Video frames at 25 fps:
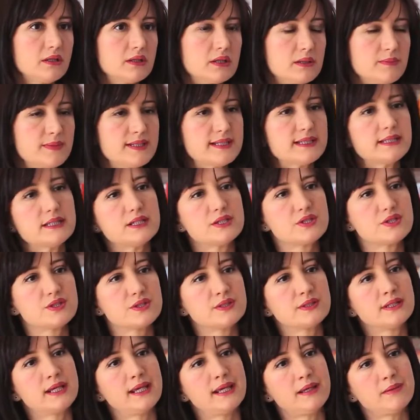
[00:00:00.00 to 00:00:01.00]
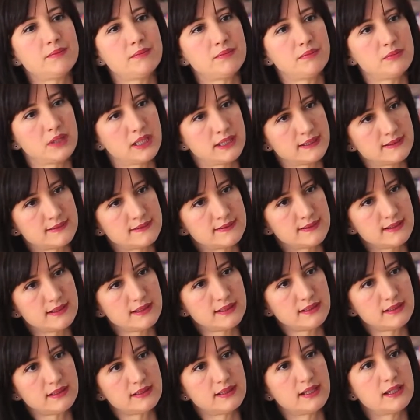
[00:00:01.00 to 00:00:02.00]
Kimisi için hem
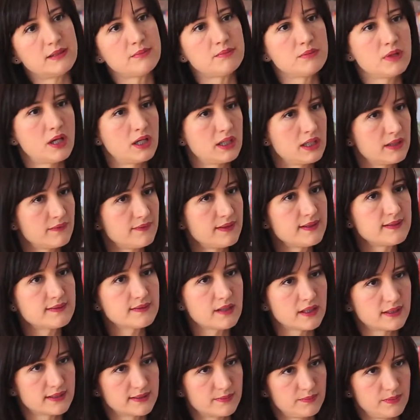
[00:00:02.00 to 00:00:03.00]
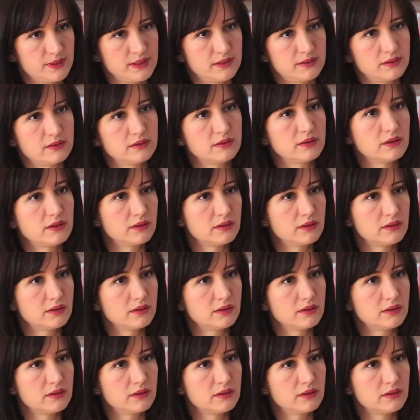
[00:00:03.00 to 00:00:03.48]
maddi hem manevi tatmin